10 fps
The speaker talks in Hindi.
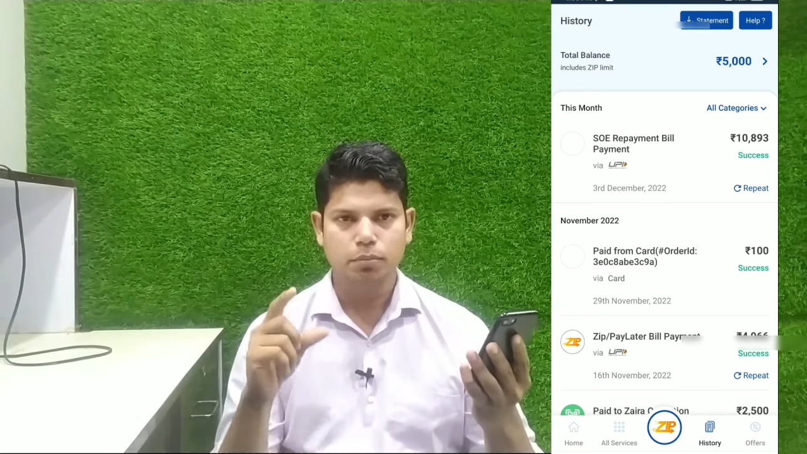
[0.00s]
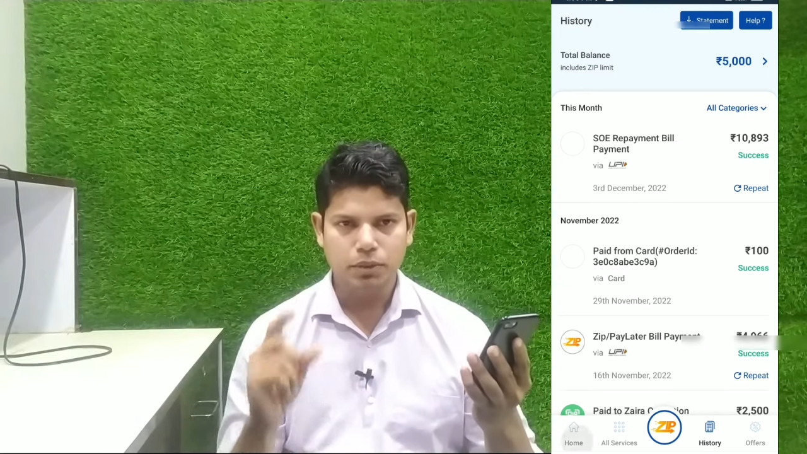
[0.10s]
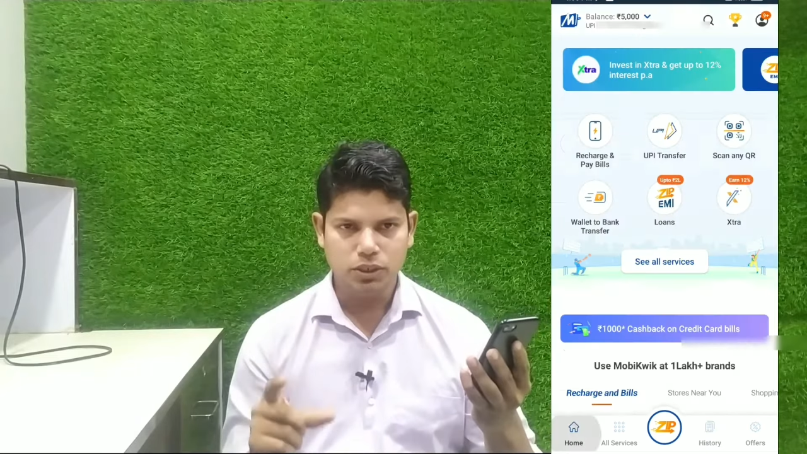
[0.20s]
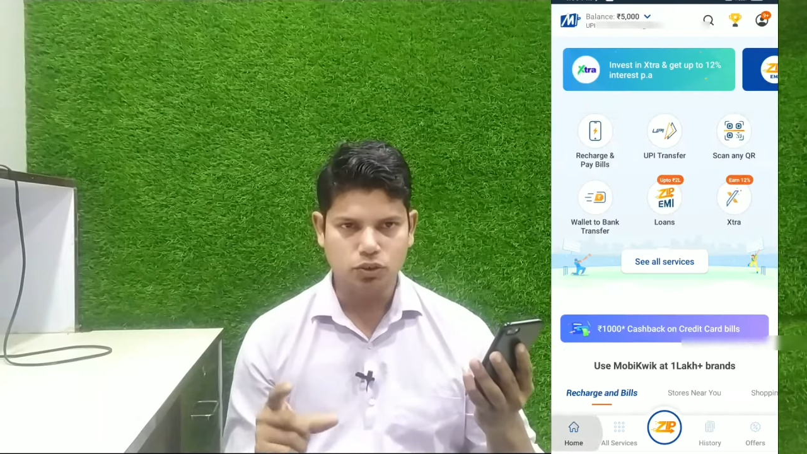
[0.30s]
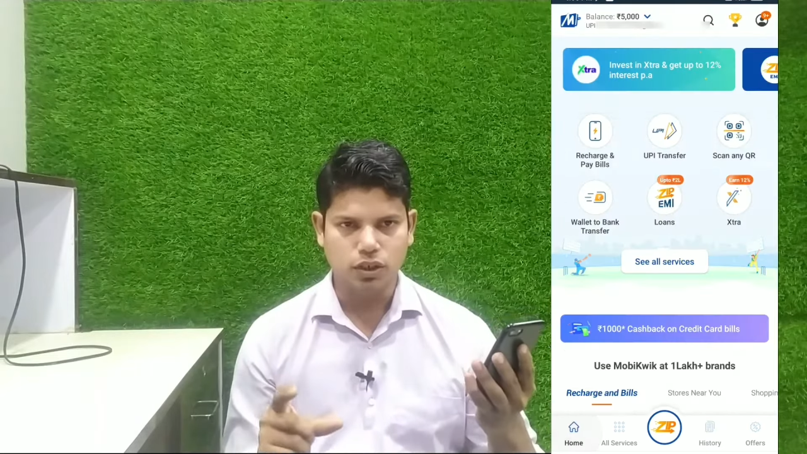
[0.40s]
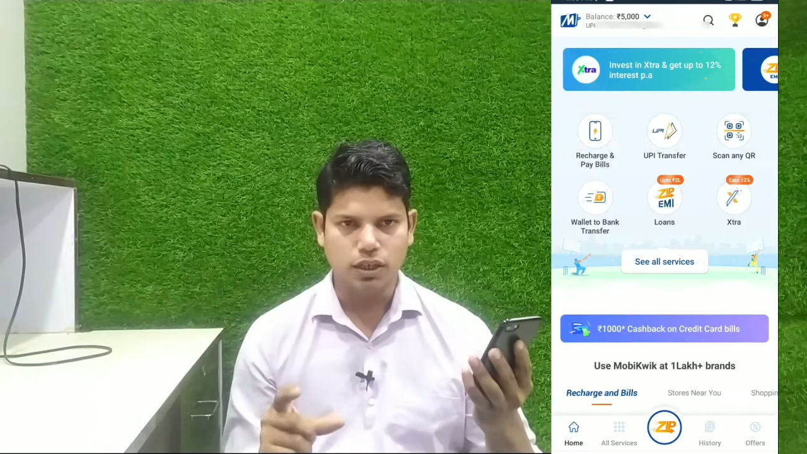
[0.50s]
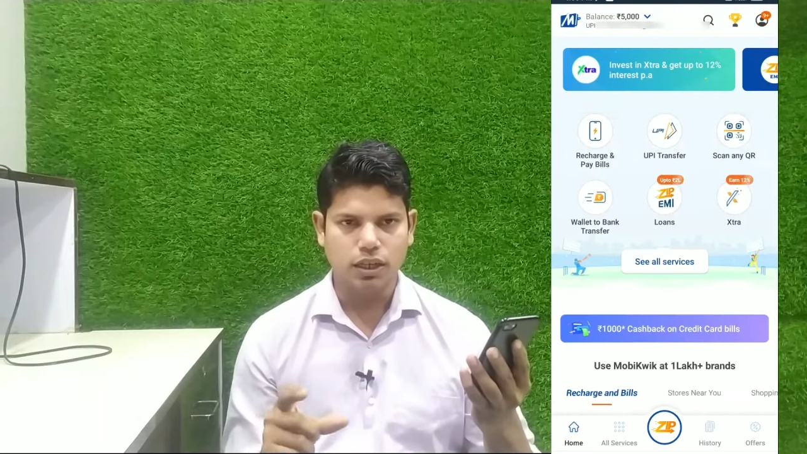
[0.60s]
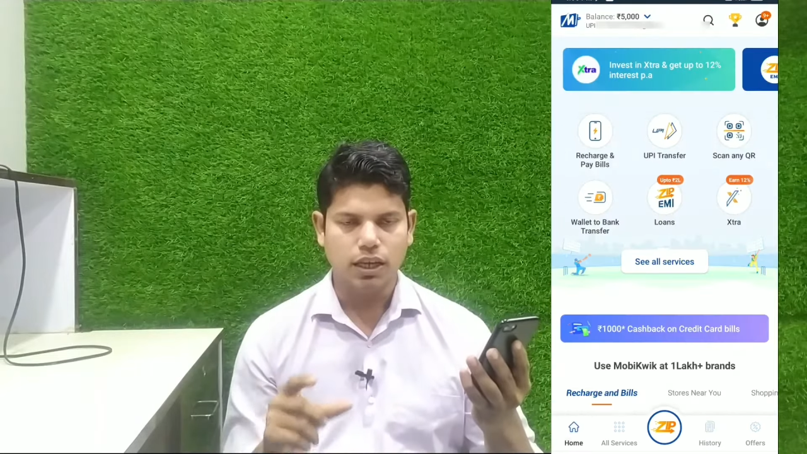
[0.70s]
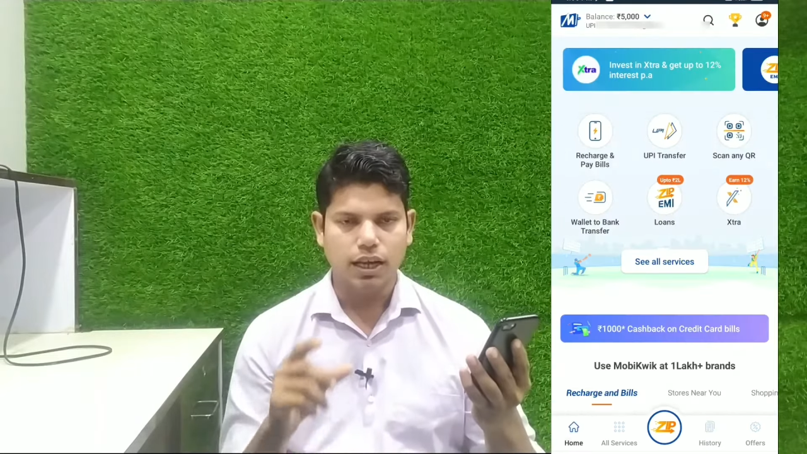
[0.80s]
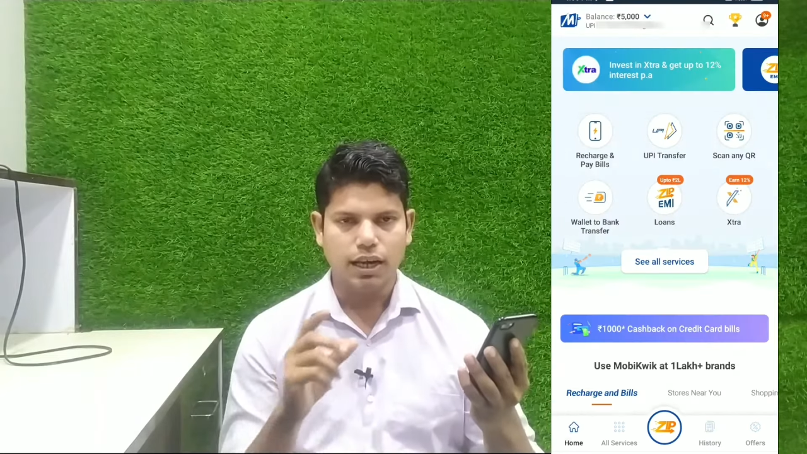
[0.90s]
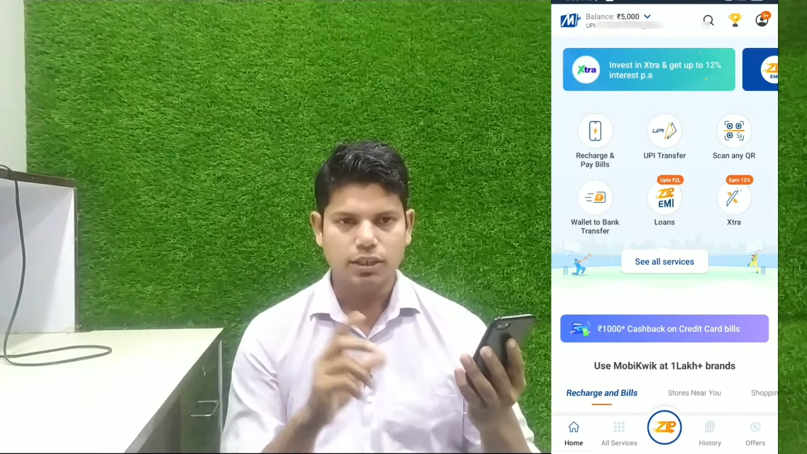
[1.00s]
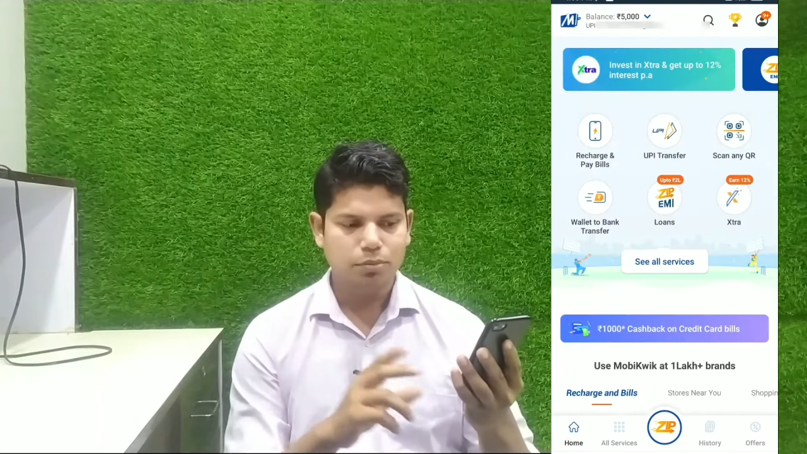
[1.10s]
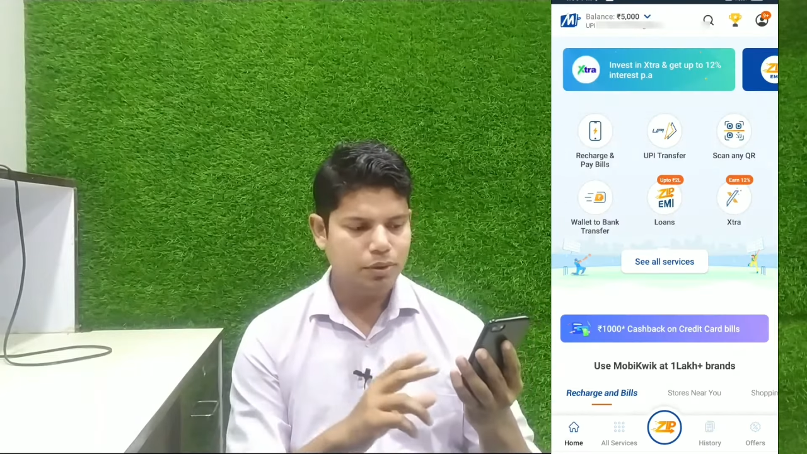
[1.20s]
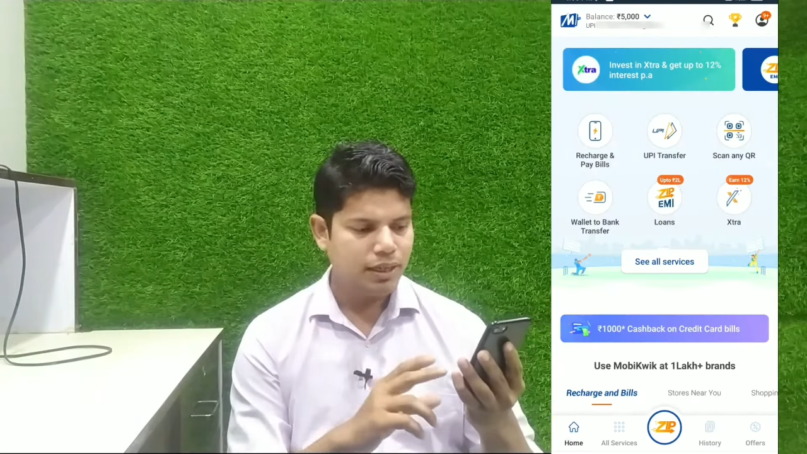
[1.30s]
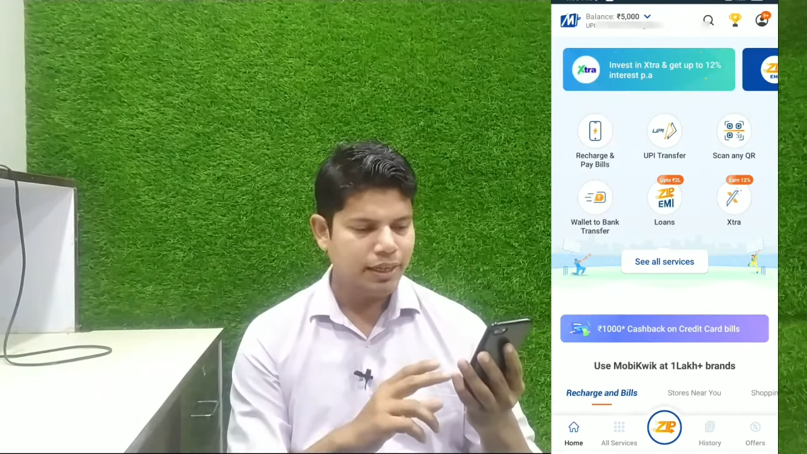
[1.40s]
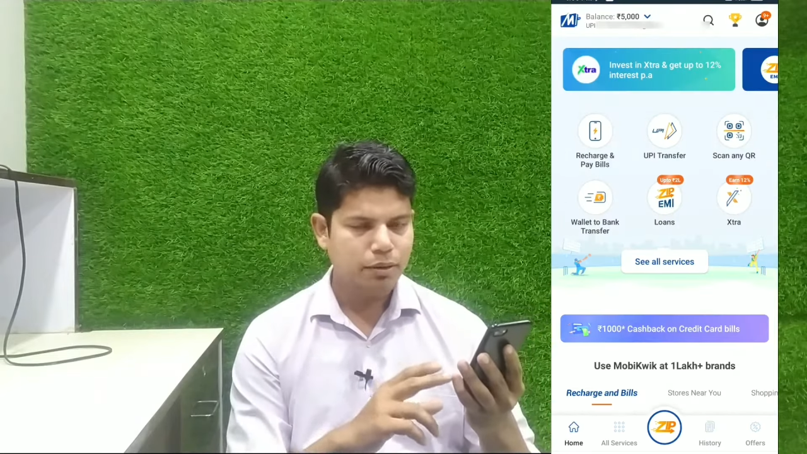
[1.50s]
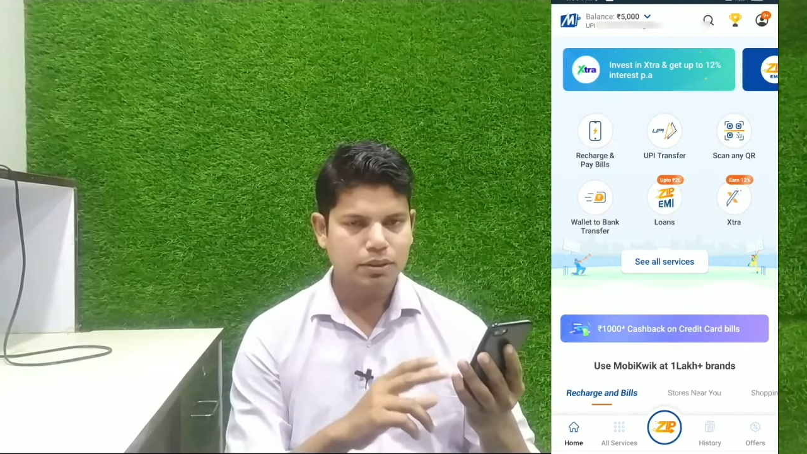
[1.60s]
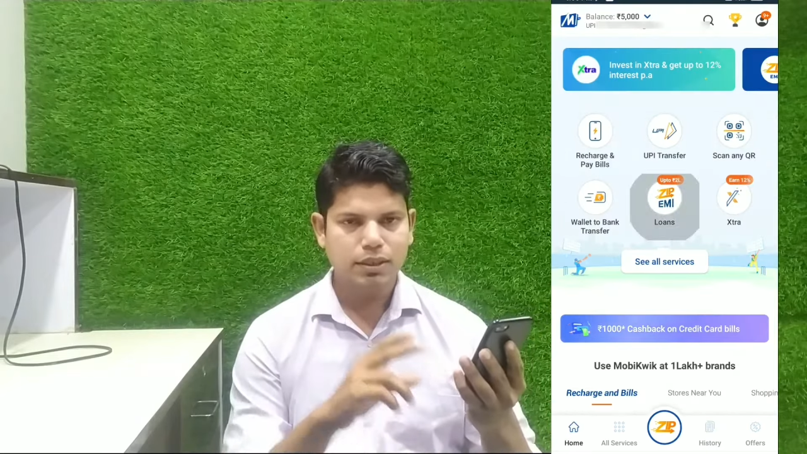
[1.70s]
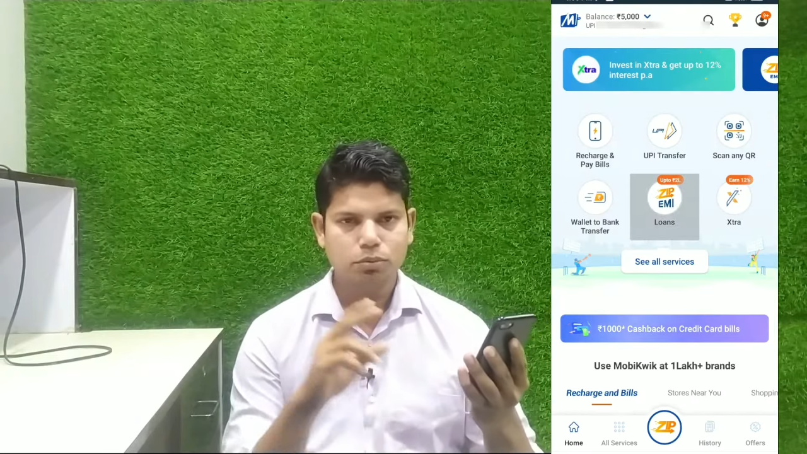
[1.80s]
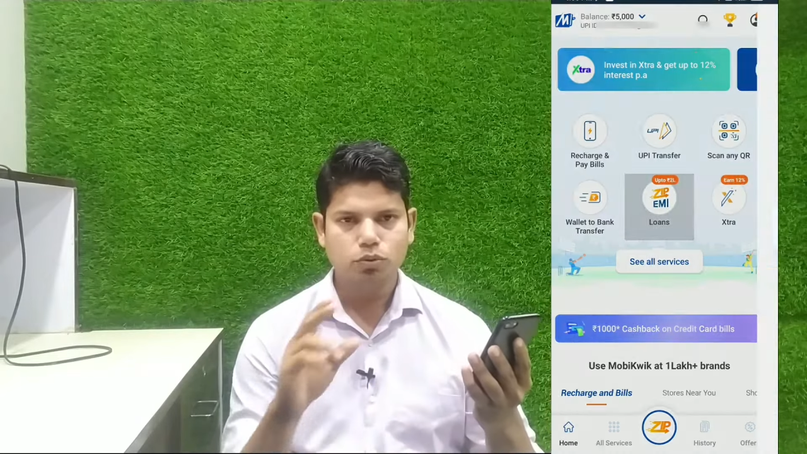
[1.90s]
मिल चुका है और जब मिलने के
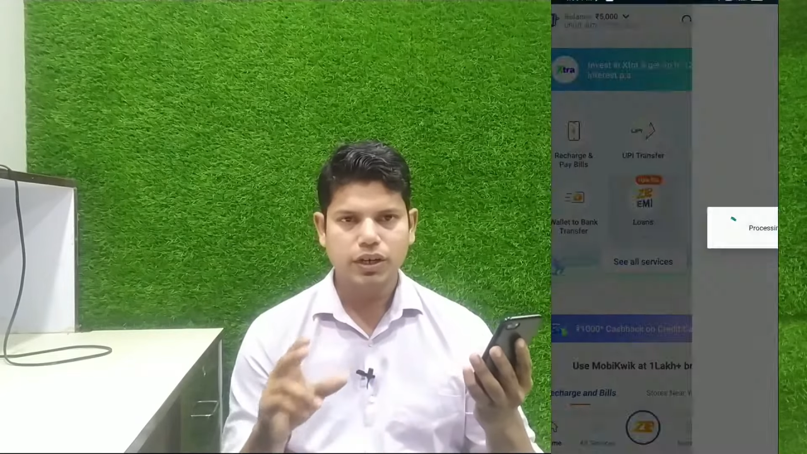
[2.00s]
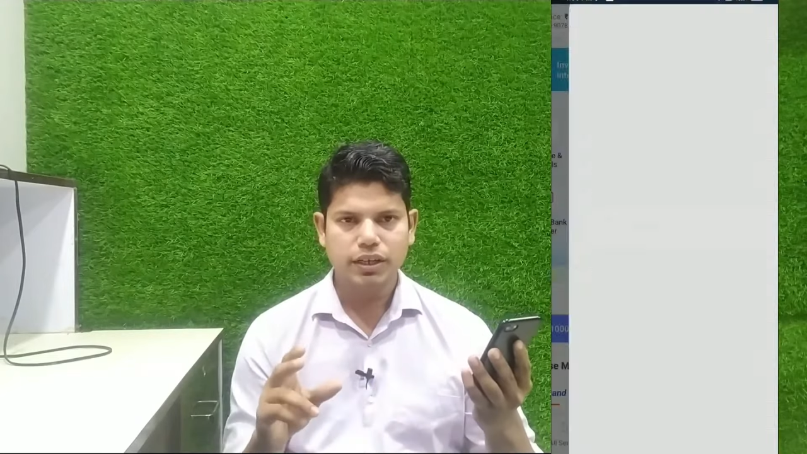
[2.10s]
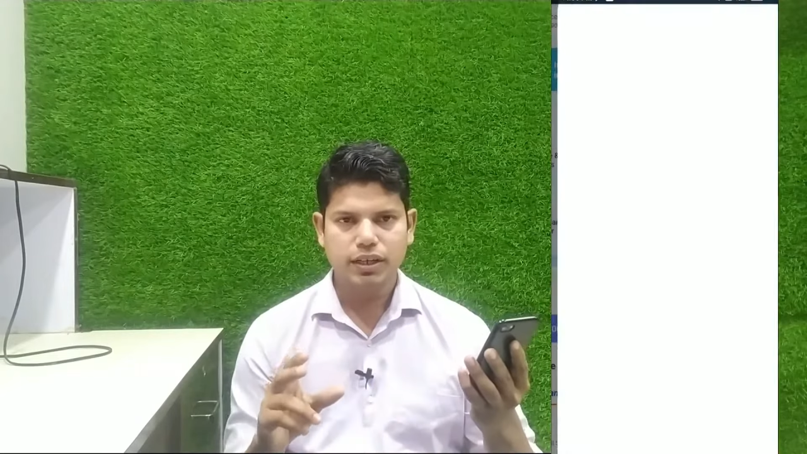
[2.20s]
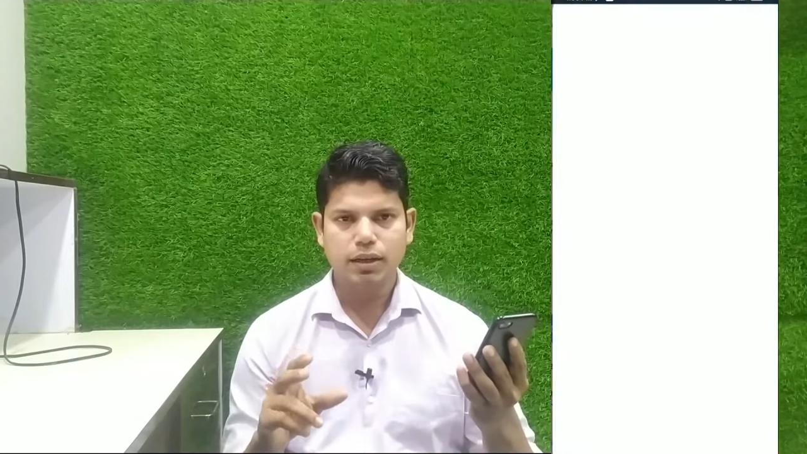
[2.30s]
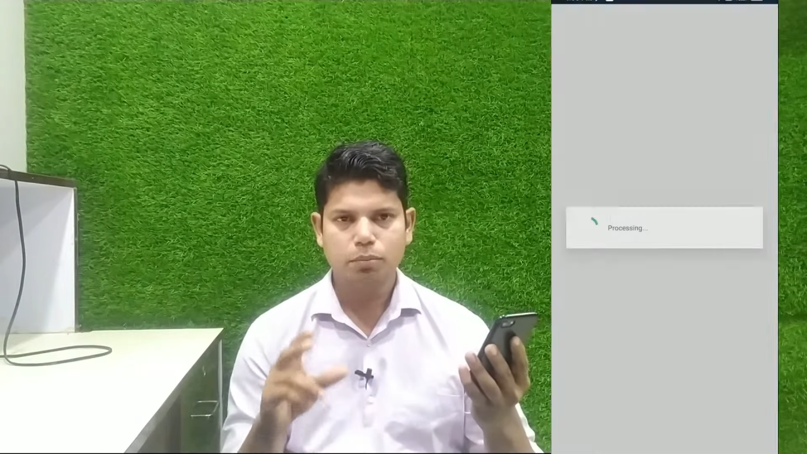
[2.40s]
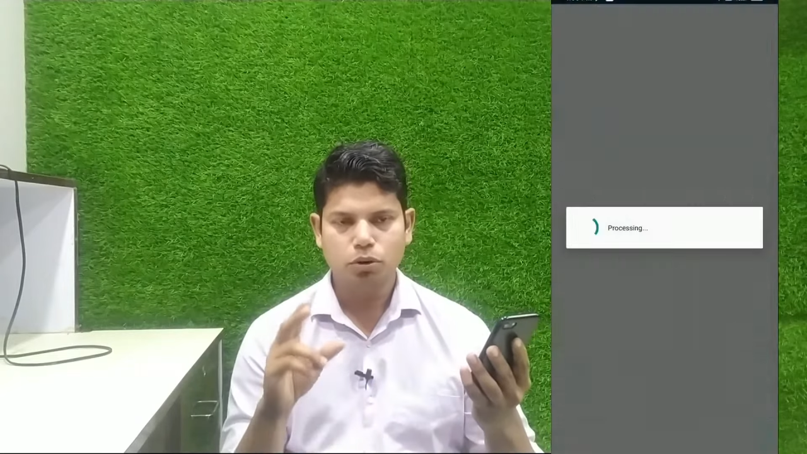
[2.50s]
बाद आपको वेट करना है